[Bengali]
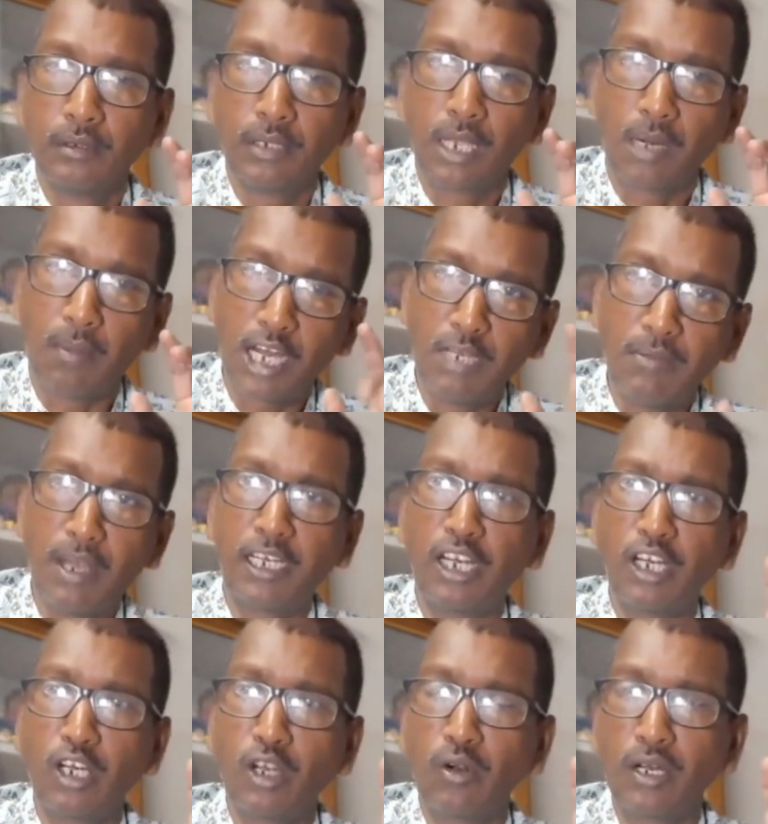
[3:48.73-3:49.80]
তার বাড়ি
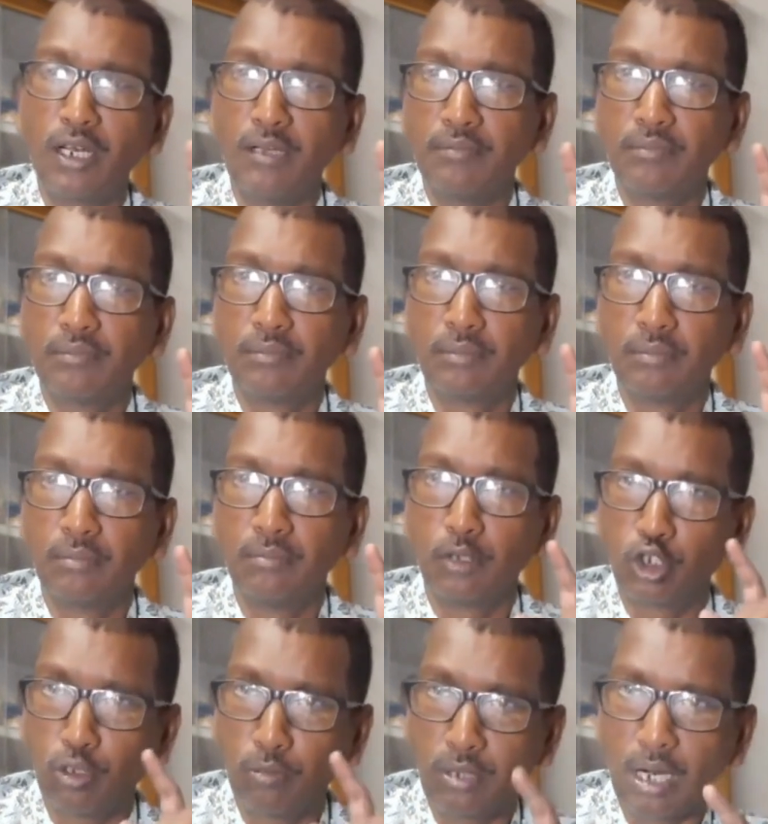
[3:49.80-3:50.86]
মাইকেলনগরে
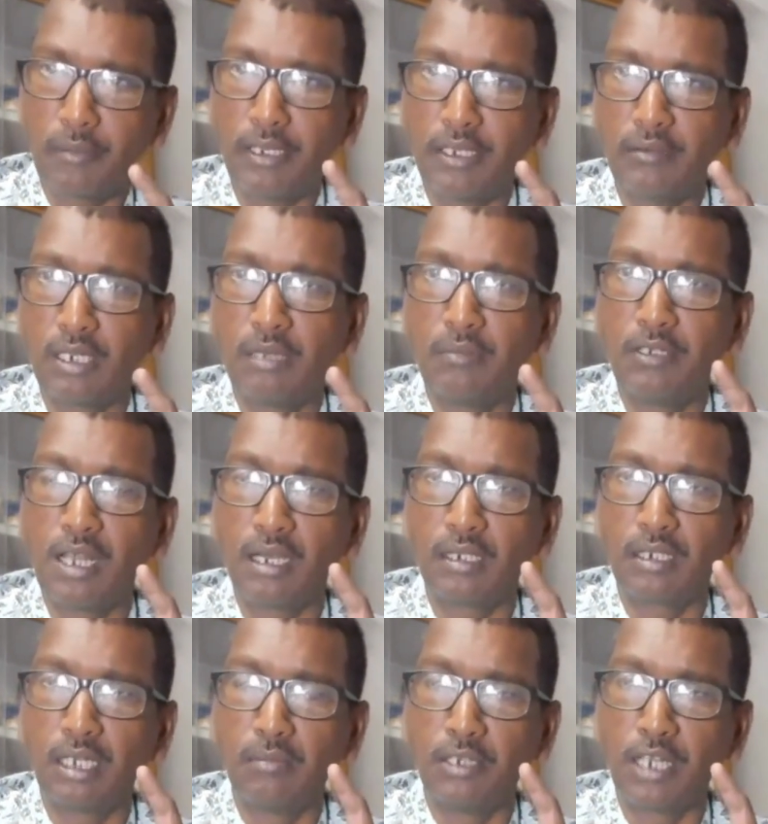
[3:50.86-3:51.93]
মধ্যমগ্রামে তিনি বিধা
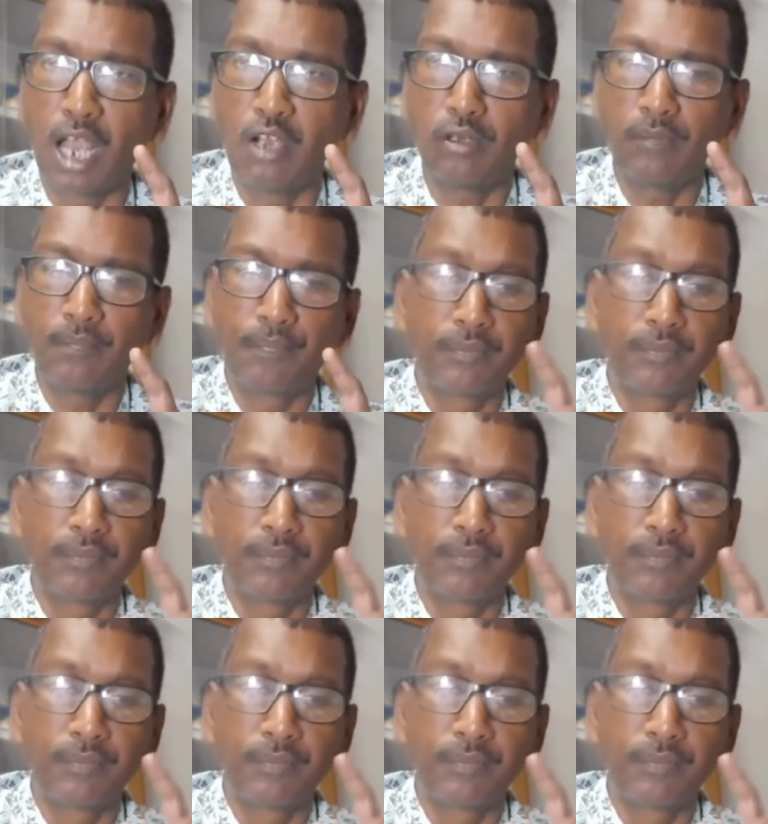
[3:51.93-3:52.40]
তিনি বিধায়ক